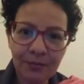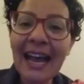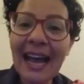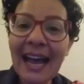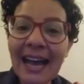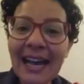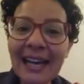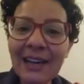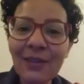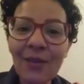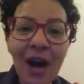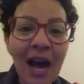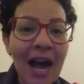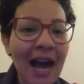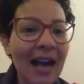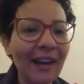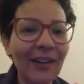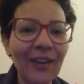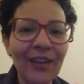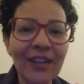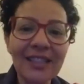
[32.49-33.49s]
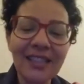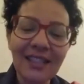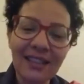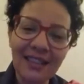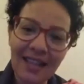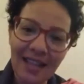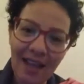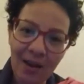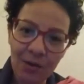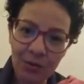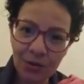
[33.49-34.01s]
A água agora se
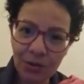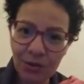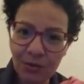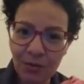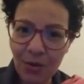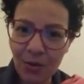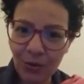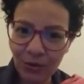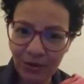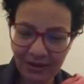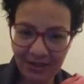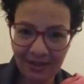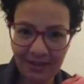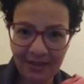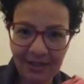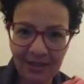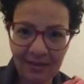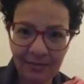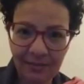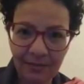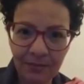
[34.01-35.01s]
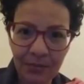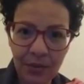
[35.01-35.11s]
tem aos montes.